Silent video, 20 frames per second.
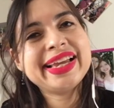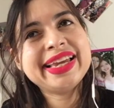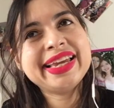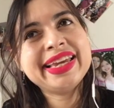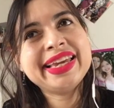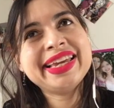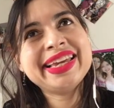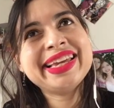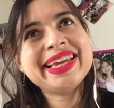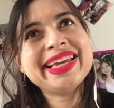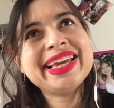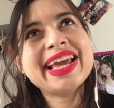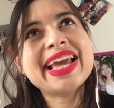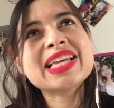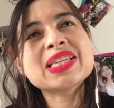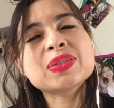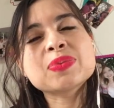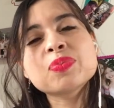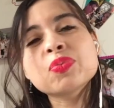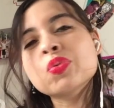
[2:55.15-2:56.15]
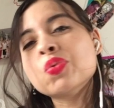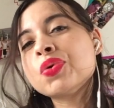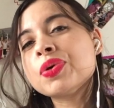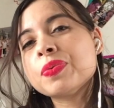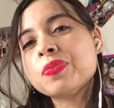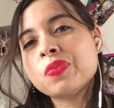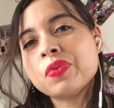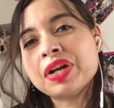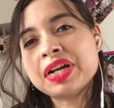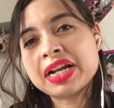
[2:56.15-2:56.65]
y es muy
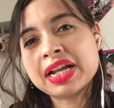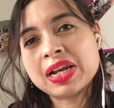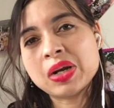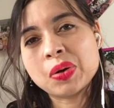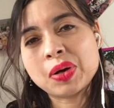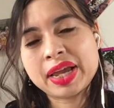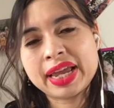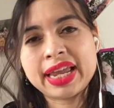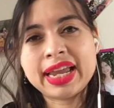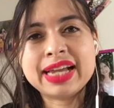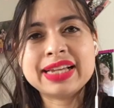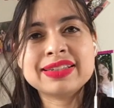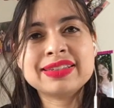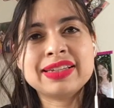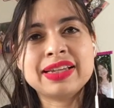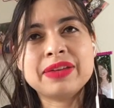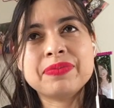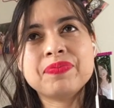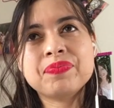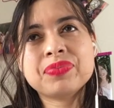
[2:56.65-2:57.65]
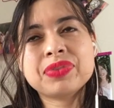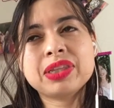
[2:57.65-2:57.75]
buena en lo que hace.